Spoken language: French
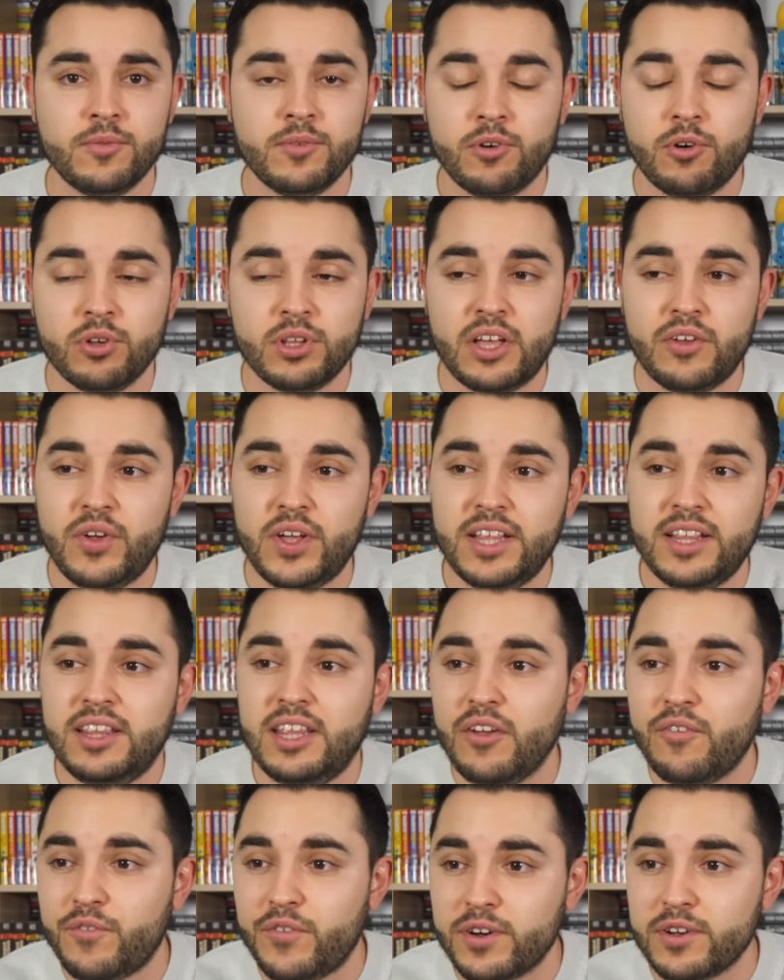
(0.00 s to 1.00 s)
On avait une
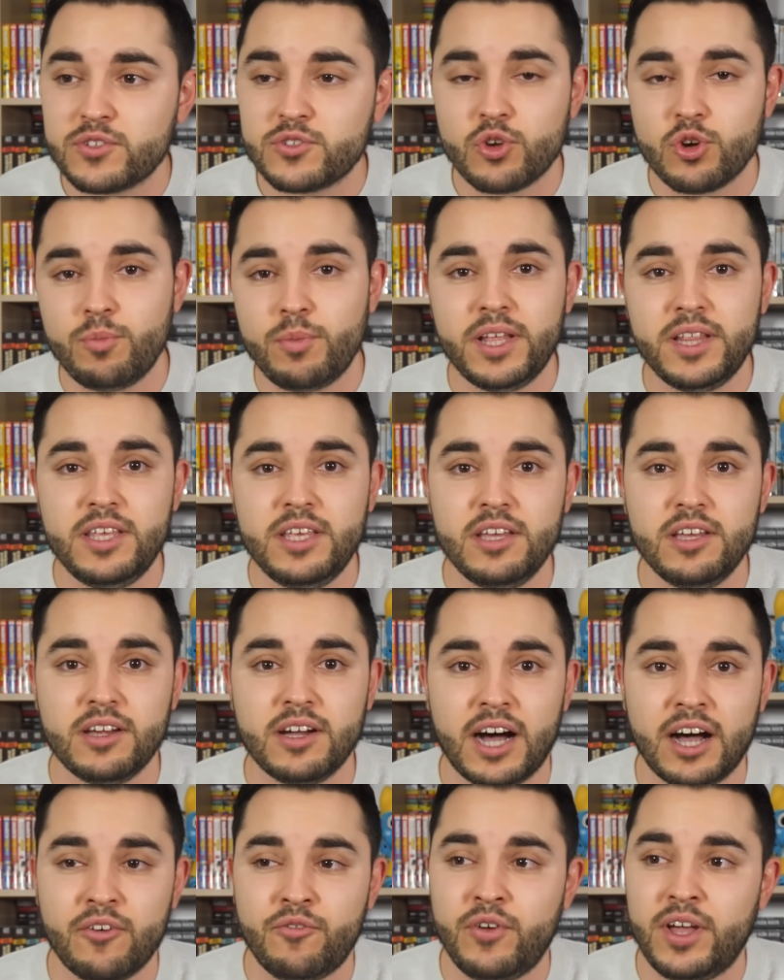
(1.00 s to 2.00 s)
défense remaniée
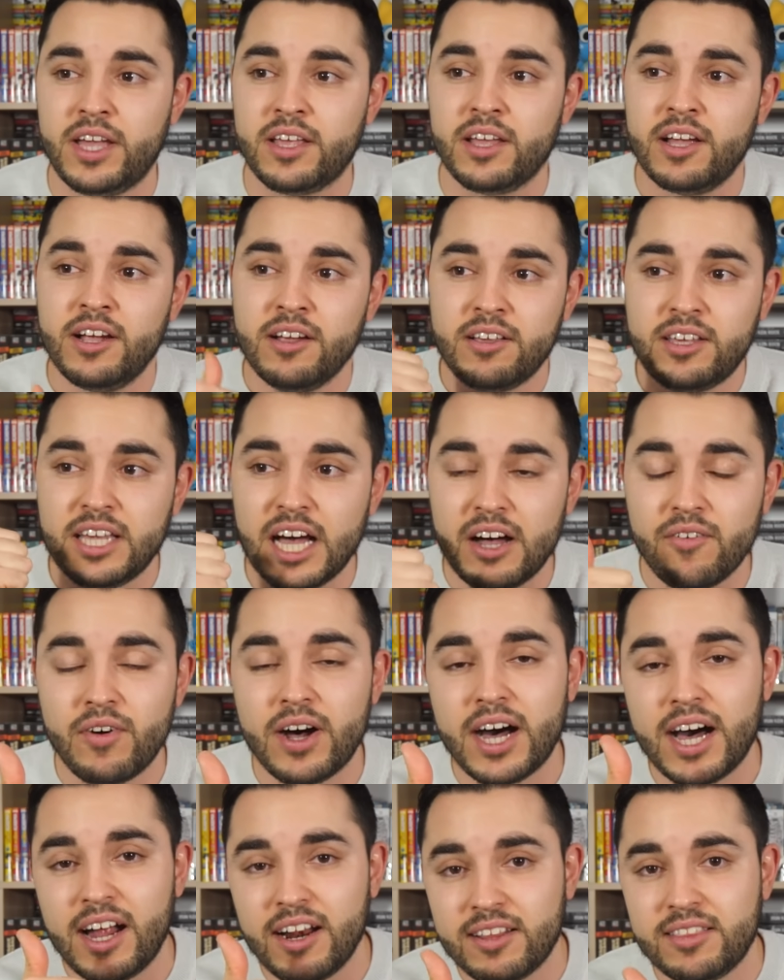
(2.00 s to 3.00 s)
avec
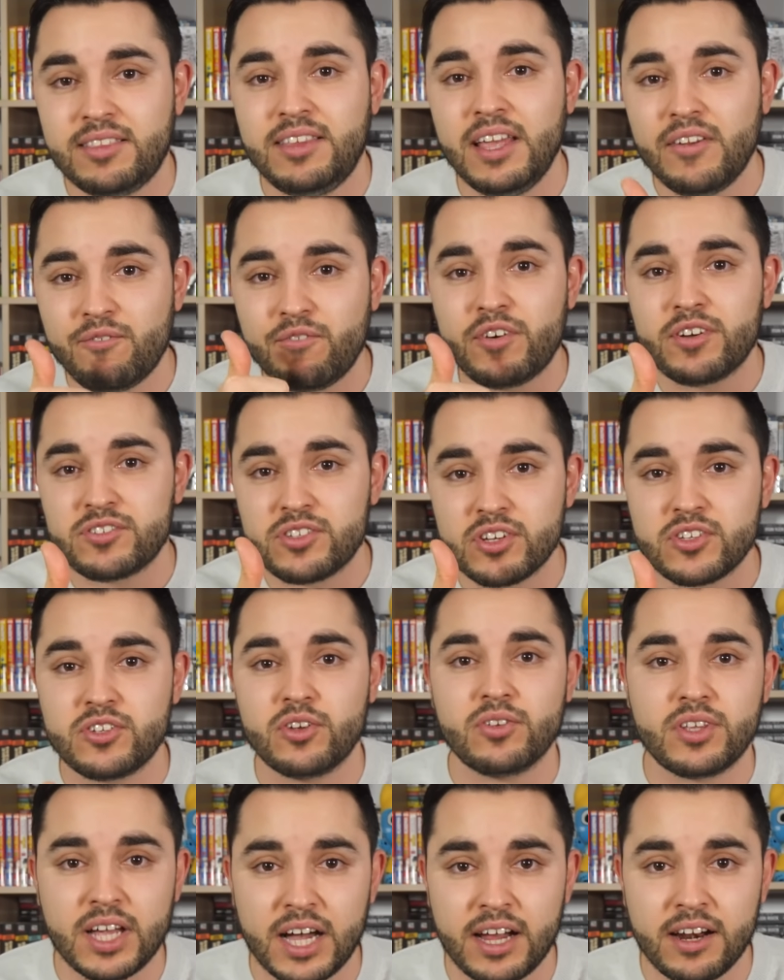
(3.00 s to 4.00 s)
Carvaral défenseur
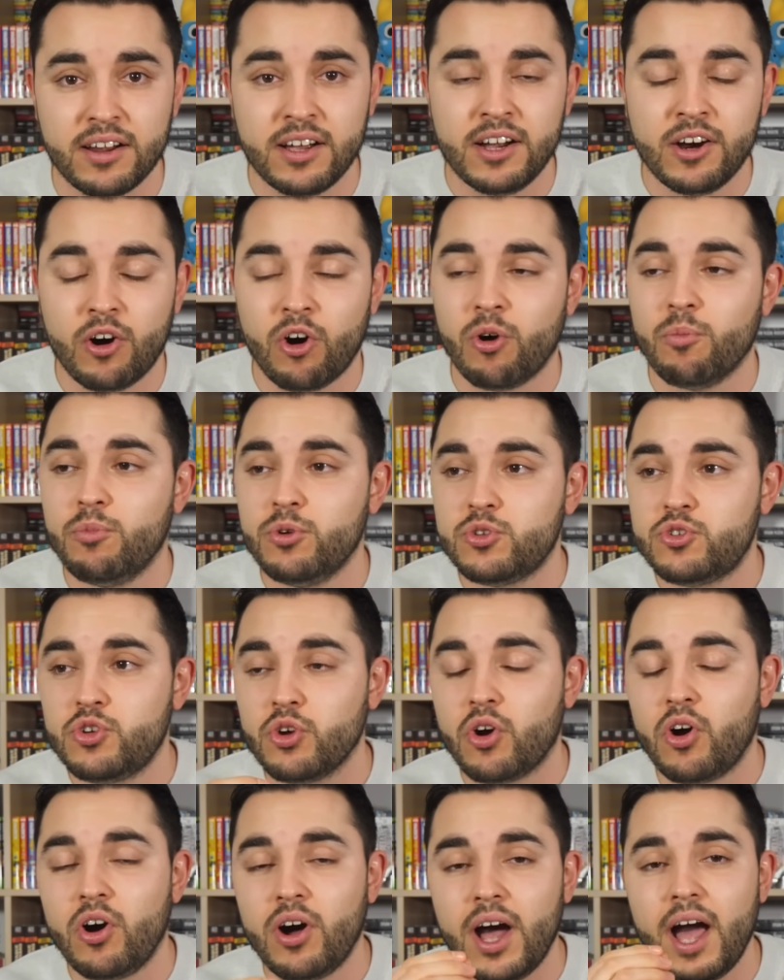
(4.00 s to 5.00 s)
central en
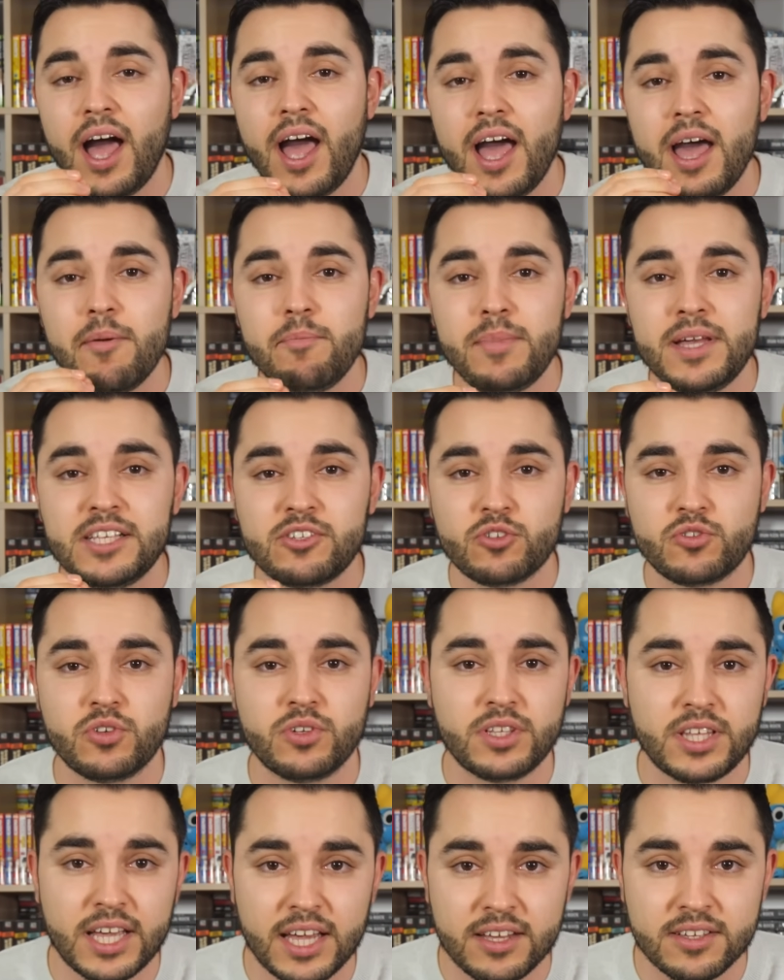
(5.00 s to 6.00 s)
mesurant
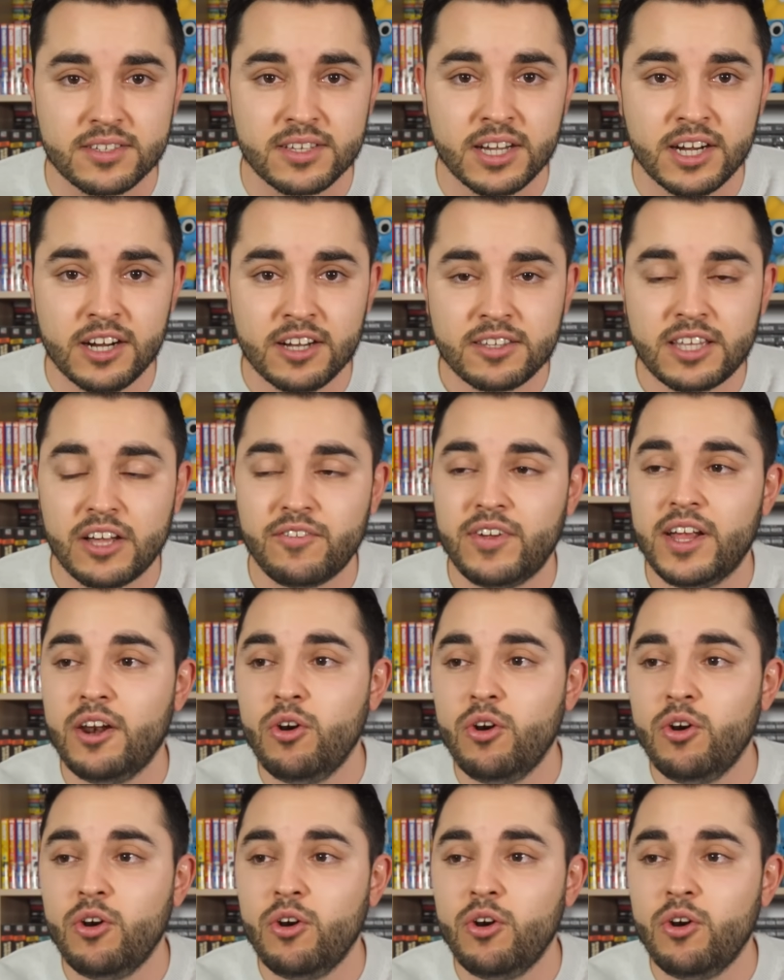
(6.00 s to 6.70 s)
1m73. T'avais